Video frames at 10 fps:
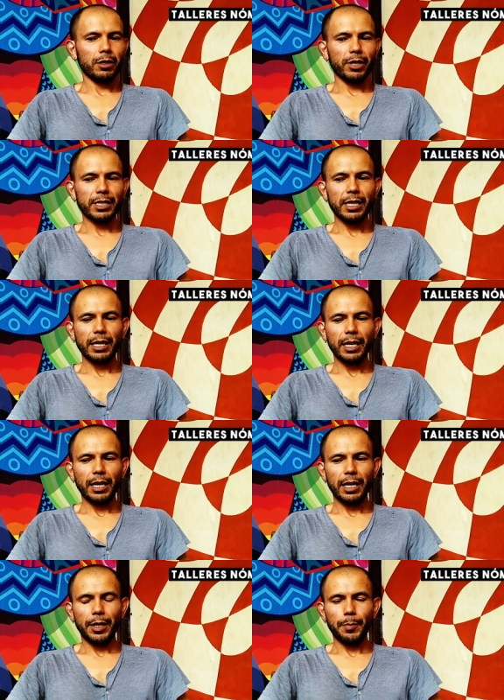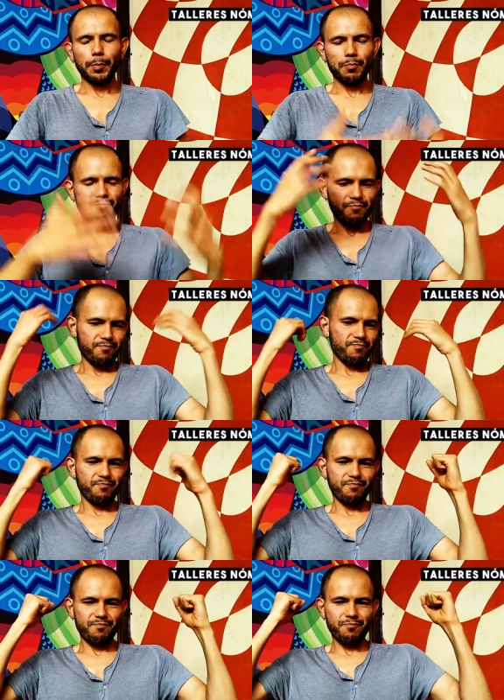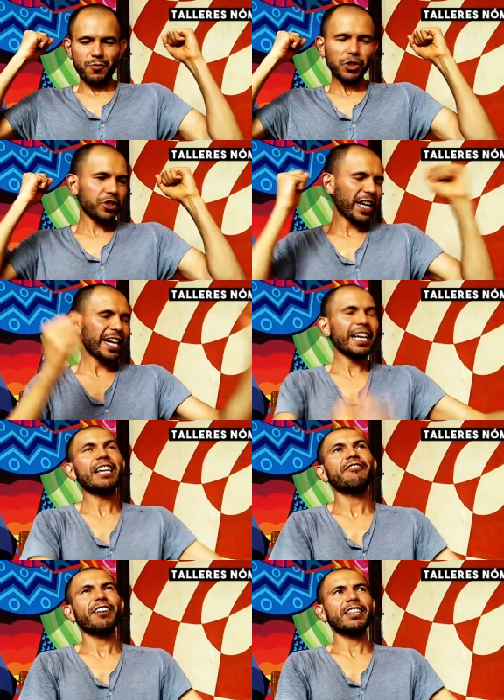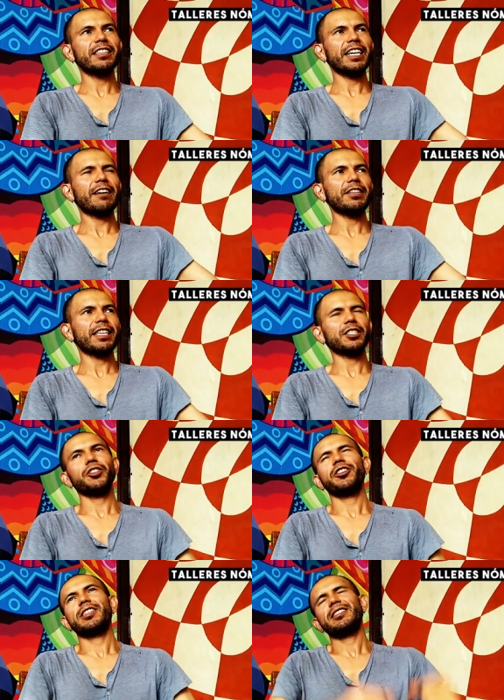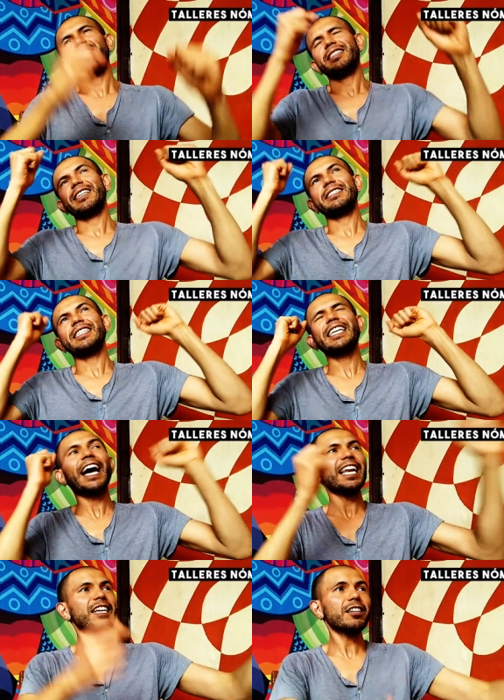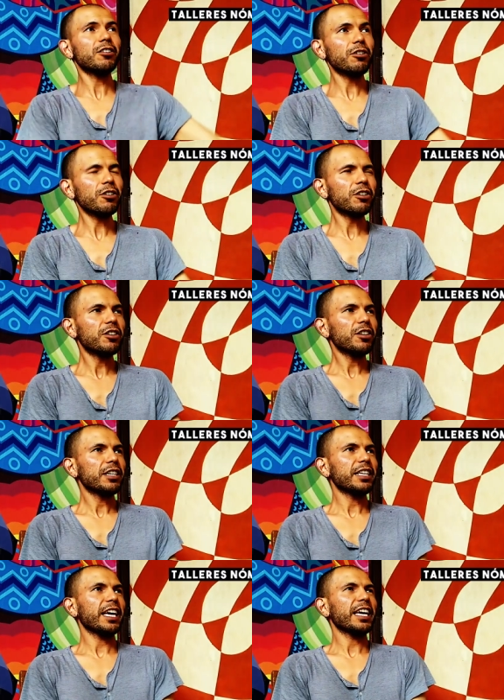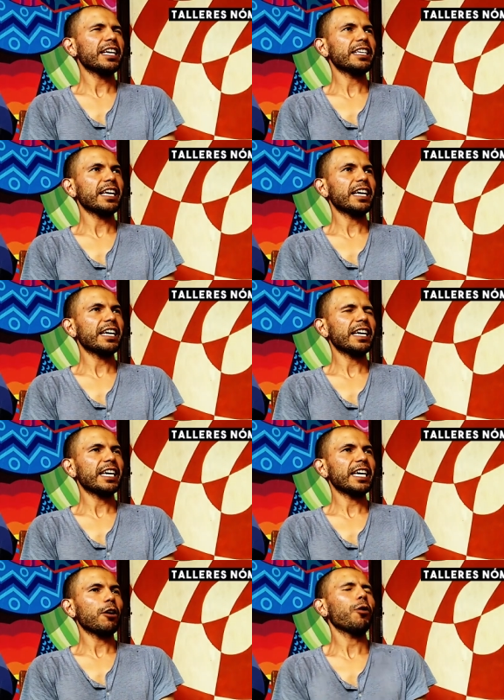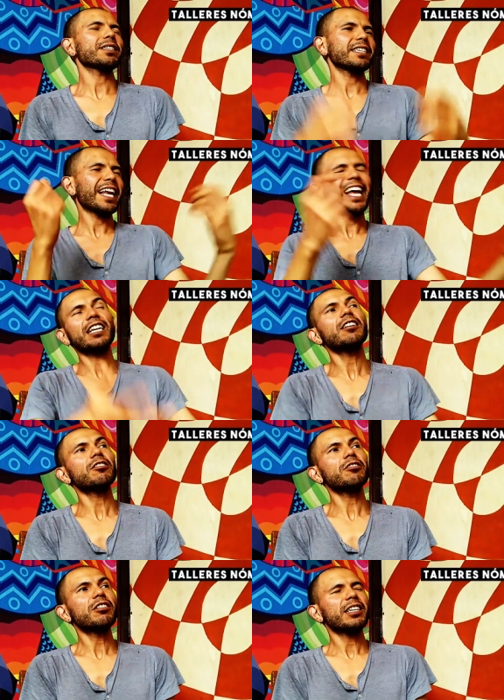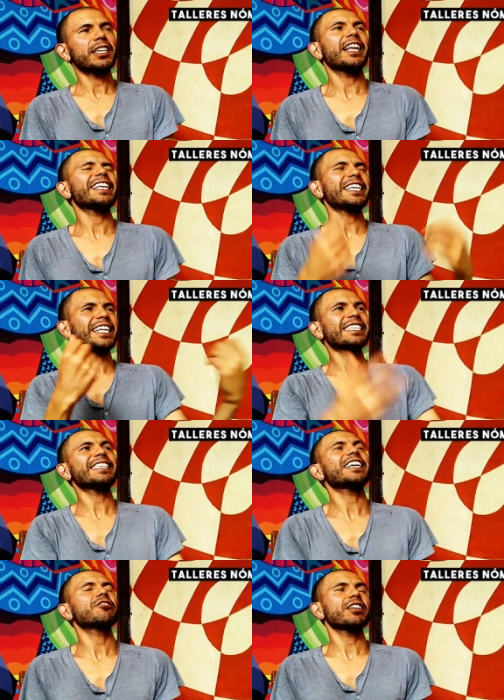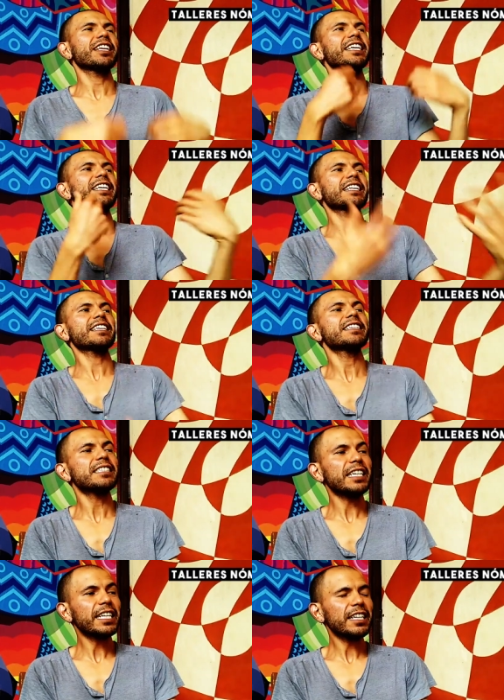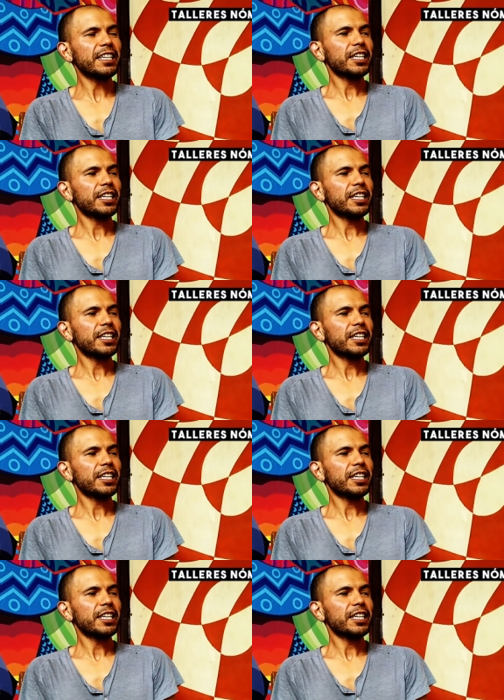ahora que, mostrar el elefante en la habitación, es decir, decir algo que, que, o hacer algo que nadie quiere hacer o que nadie quiere decir